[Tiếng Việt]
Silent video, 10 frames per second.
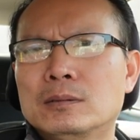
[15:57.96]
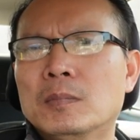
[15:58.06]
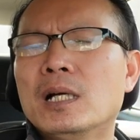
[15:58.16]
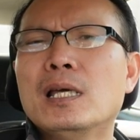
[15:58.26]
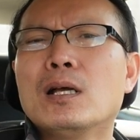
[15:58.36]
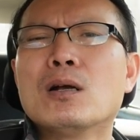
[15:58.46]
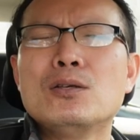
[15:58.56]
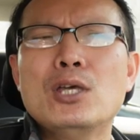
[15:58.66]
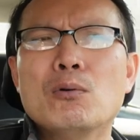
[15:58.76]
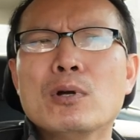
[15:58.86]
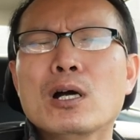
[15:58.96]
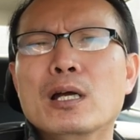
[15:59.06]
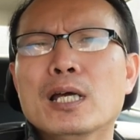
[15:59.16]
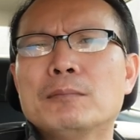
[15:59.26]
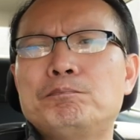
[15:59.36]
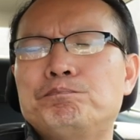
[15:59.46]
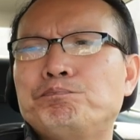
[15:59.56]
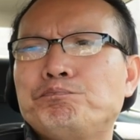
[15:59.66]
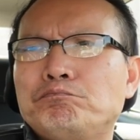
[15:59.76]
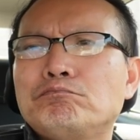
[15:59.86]
Bởi vì có nhiều người á
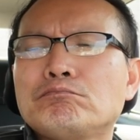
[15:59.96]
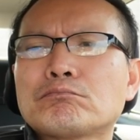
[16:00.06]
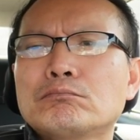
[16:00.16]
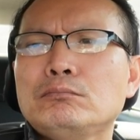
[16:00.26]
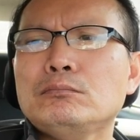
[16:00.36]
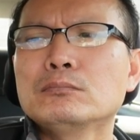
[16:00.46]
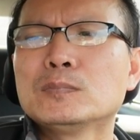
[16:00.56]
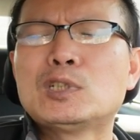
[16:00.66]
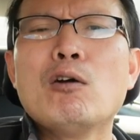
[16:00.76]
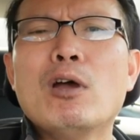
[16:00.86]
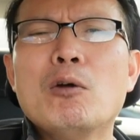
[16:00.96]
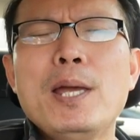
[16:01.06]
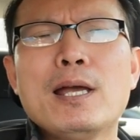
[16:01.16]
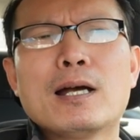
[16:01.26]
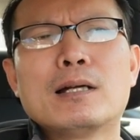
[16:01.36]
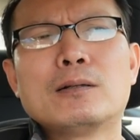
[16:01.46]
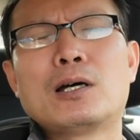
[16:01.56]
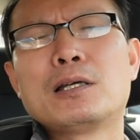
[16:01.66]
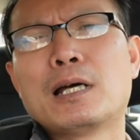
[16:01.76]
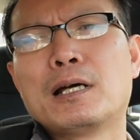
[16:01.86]
Chứ hiểu biết á,
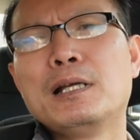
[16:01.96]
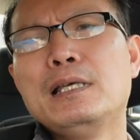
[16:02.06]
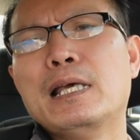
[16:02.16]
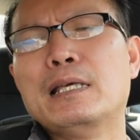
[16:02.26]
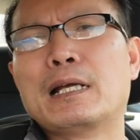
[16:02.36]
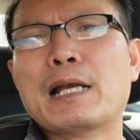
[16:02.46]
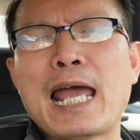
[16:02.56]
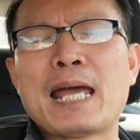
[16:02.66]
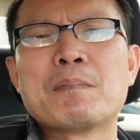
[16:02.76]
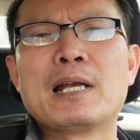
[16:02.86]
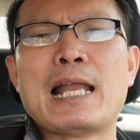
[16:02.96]
nói à, đi về Việt Nam á,